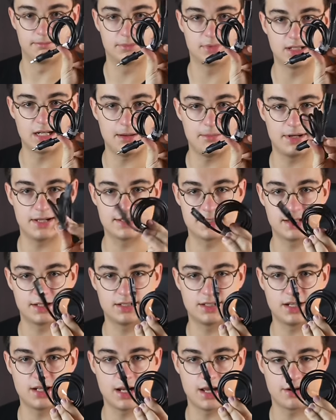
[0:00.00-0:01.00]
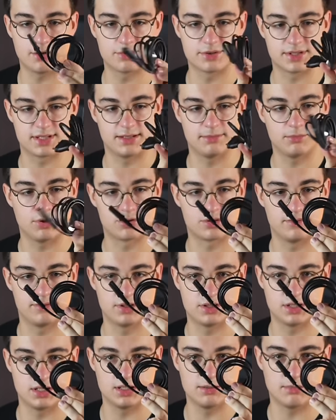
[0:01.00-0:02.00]
przewód zasilający
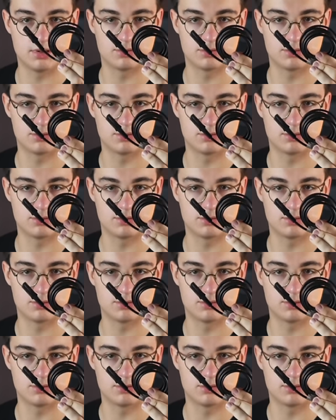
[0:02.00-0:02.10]
wraz z